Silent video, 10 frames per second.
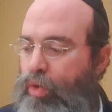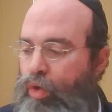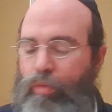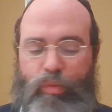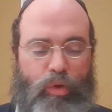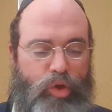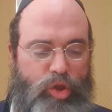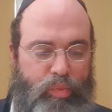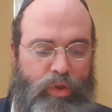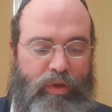Krummel und
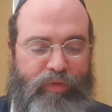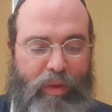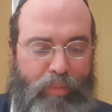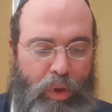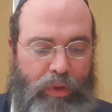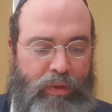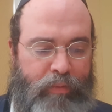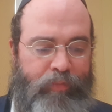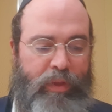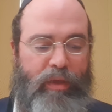Schmutz auf dem
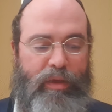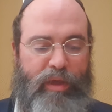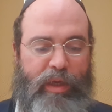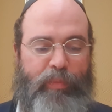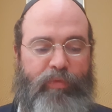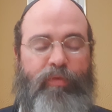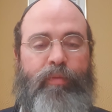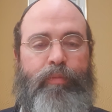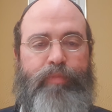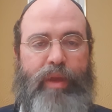Boden gibt,
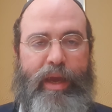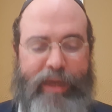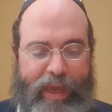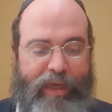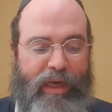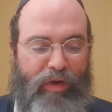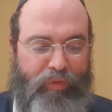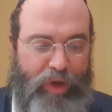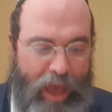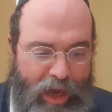ein Engel
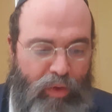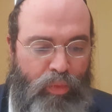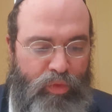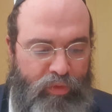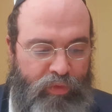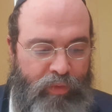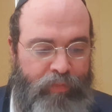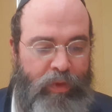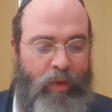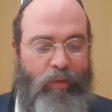von Armut.
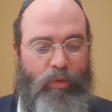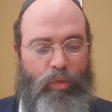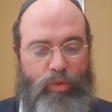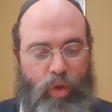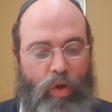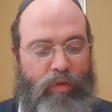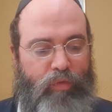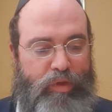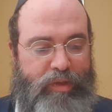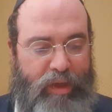Und dort,
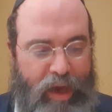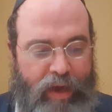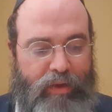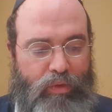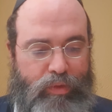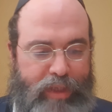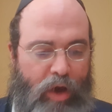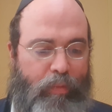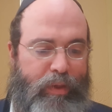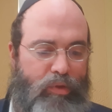wo es rein und
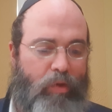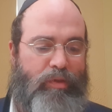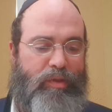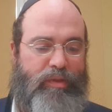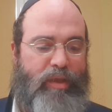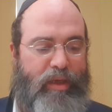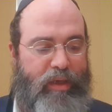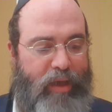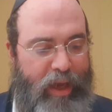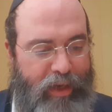sauber, dort ist
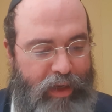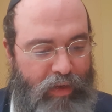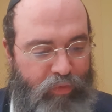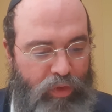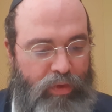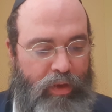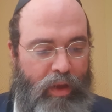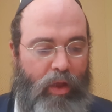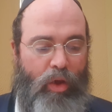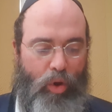der Engel von
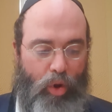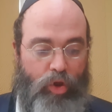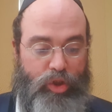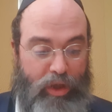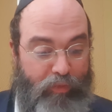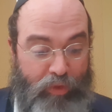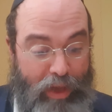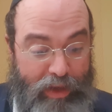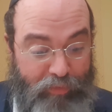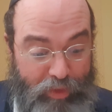Oscher,
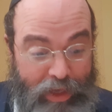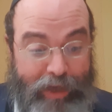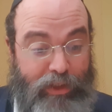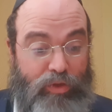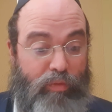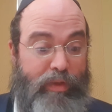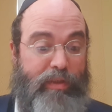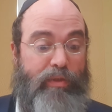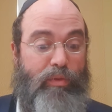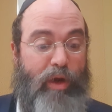von, von Reichtum. Es
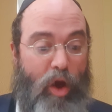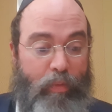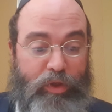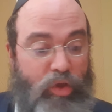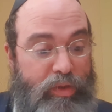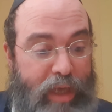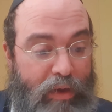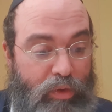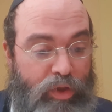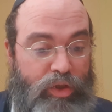ist unglaublich, ich
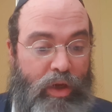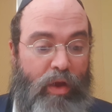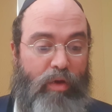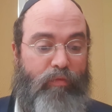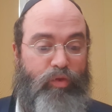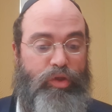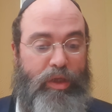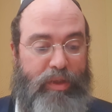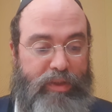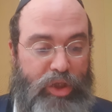sage euch, wo
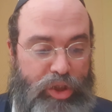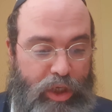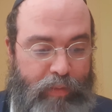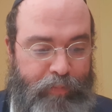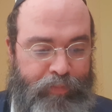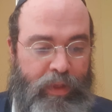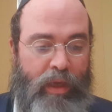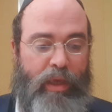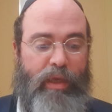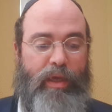steht es geschrieben?
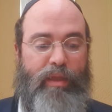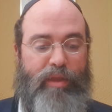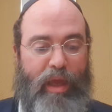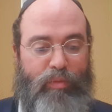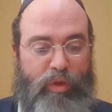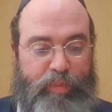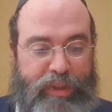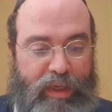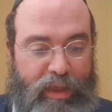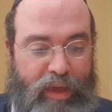In Talmud
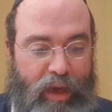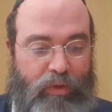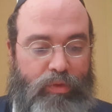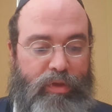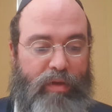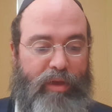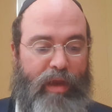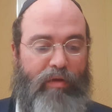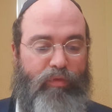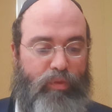Psachin
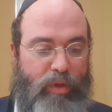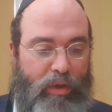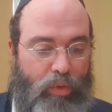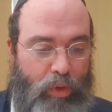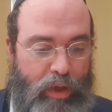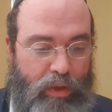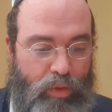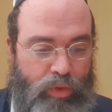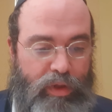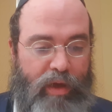111 und in Chulin
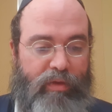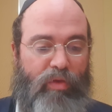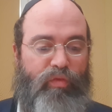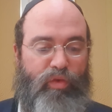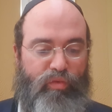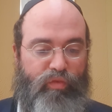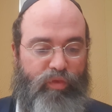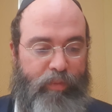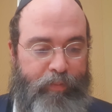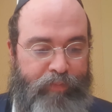105.
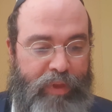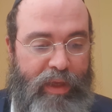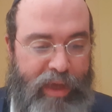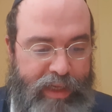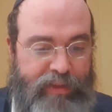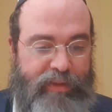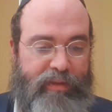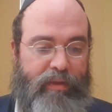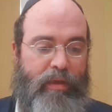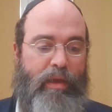Jetzt,